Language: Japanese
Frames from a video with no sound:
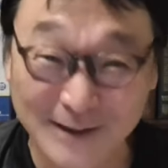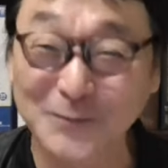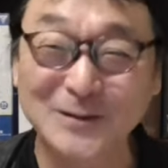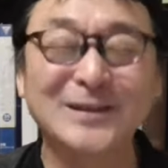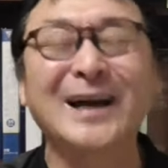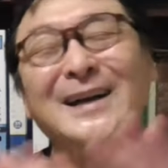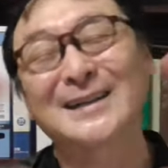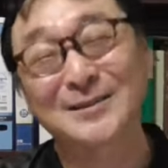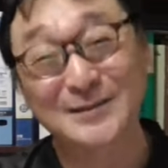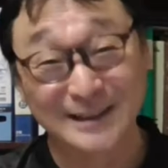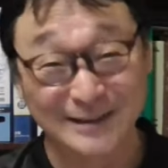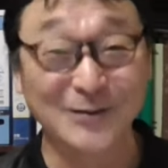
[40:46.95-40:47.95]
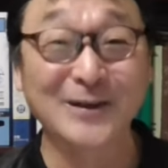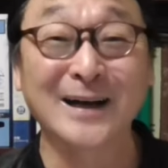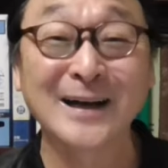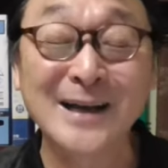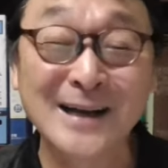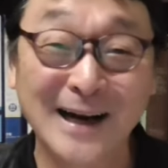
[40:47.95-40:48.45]
でも、だからといってそれ
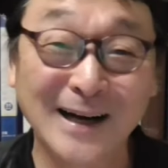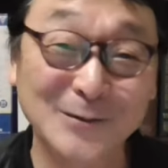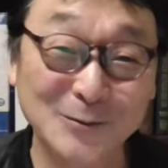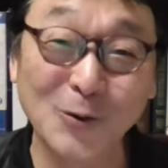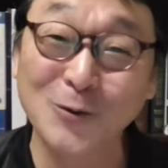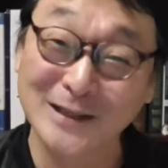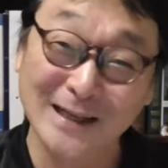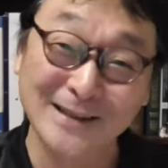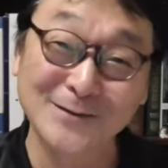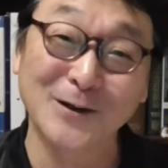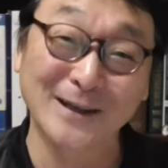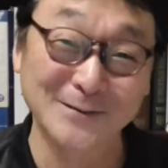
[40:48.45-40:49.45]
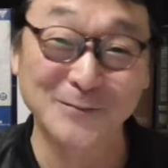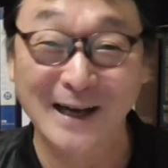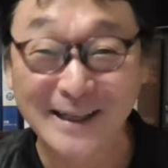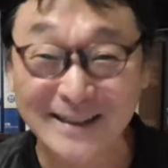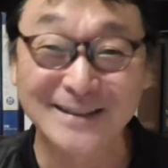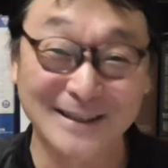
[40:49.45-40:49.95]
が、あの、どうだっていうわけでも
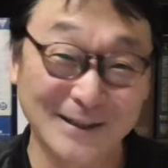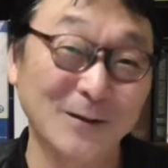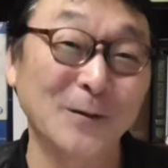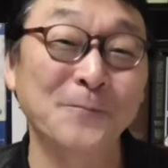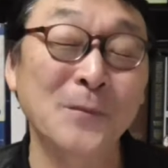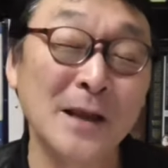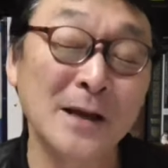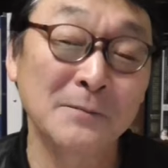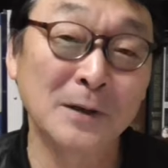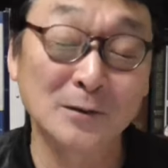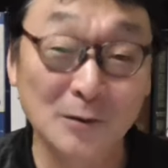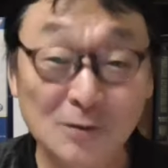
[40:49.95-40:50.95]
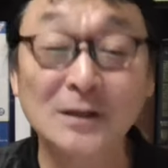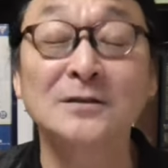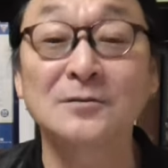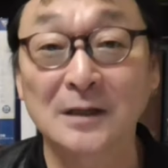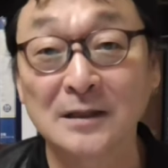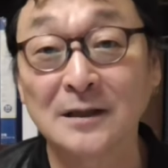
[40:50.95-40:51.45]
ないですけど、まあ、どちらに
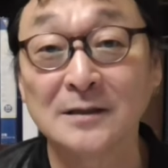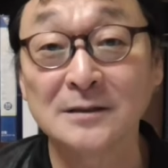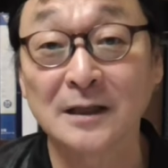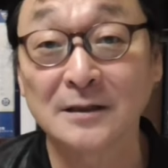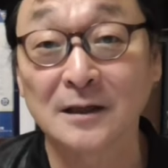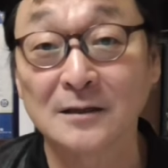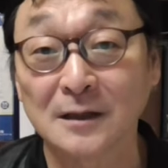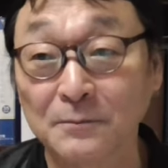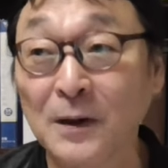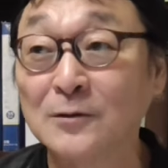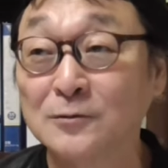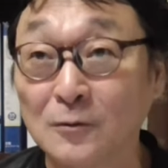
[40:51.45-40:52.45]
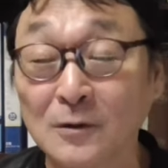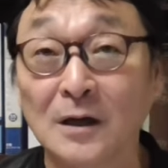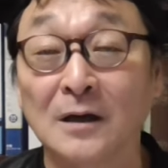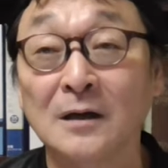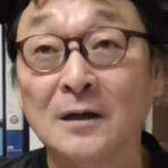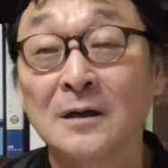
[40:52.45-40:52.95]
せよ何が言いたいかだ、パウロ
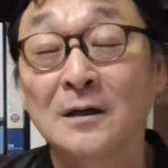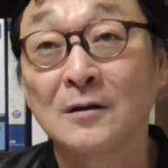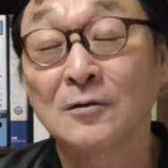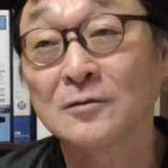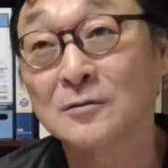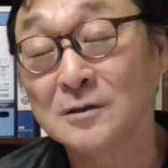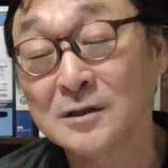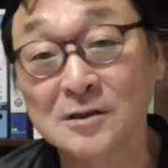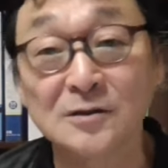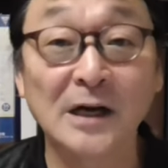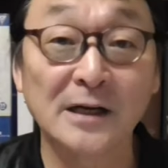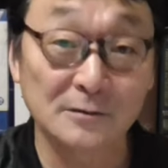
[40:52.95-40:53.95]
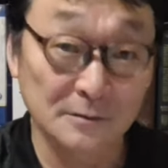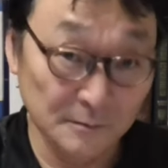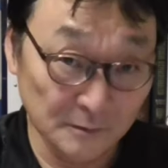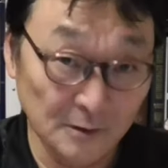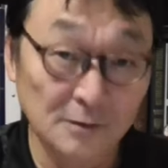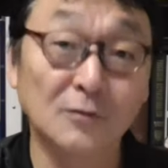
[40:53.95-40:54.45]
は、このイスラエルっ
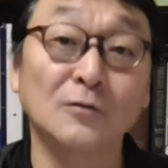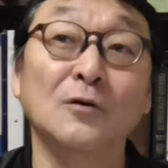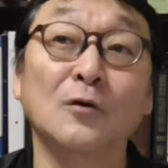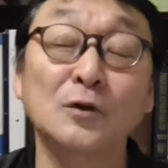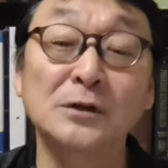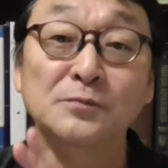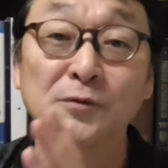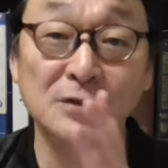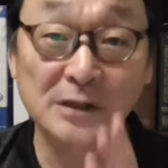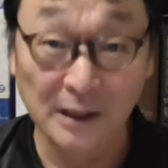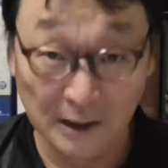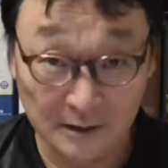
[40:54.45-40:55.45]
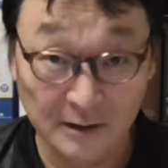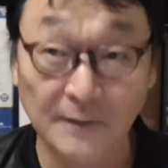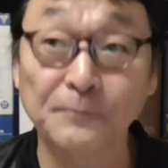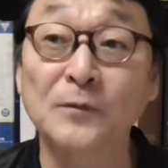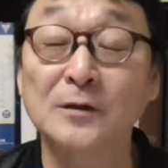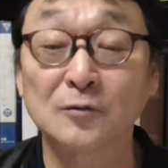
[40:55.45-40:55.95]
ていうこのオリーブの木があっ
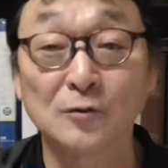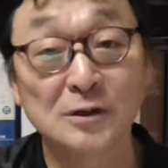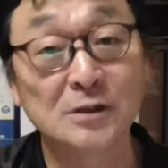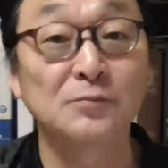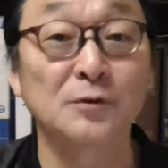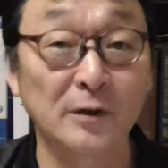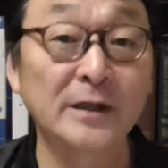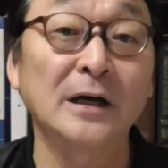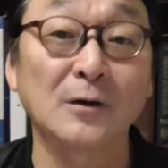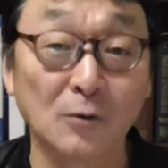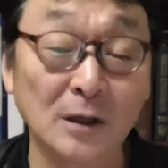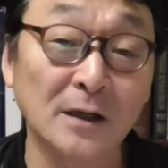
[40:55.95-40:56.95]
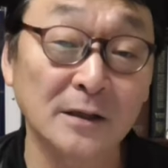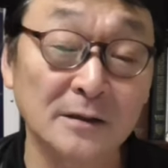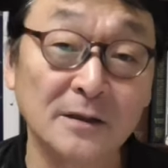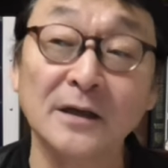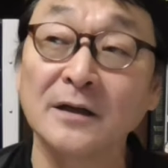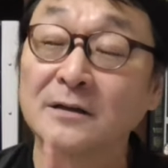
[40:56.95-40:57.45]
て、その一部の枝が折られ
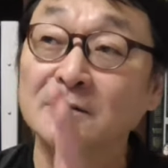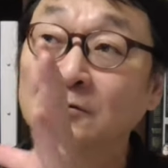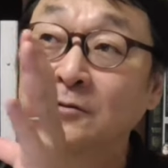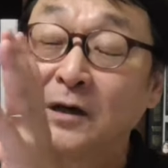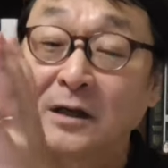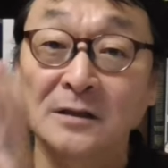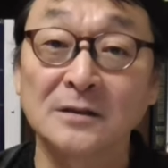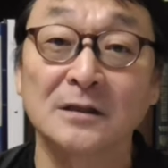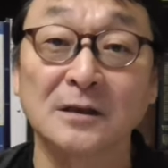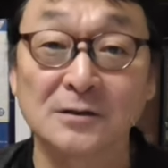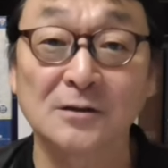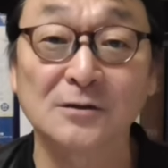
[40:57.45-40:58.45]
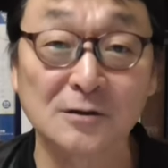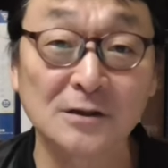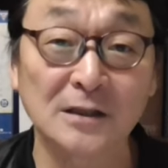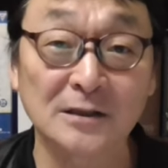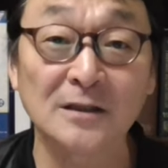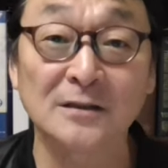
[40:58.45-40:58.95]
て、そのあなたたち継ぎ
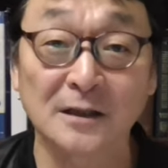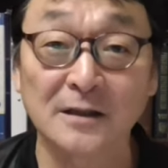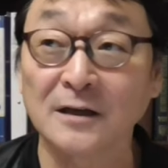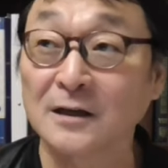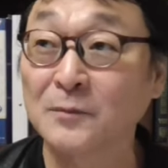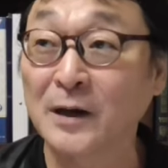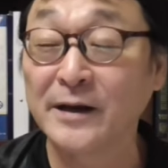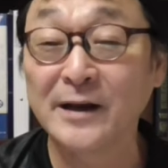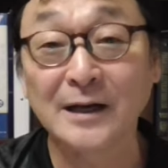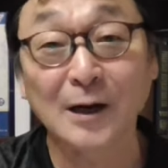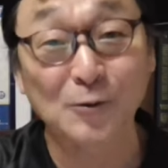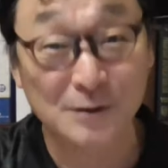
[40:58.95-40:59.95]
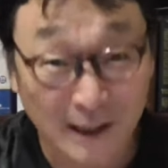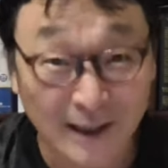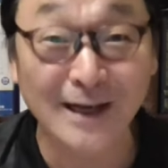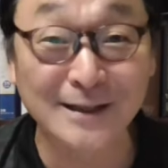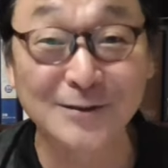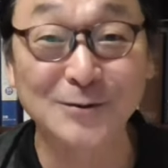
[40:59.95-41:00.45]
足されたんやから、まあ、ええ格好したらあ
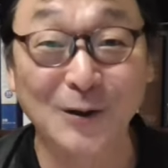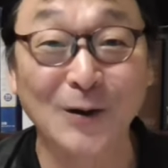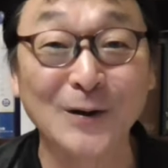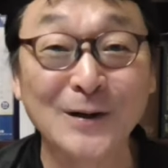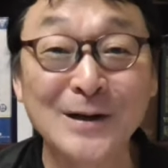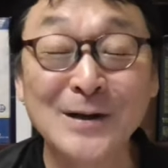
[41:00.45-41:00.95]
かんよと。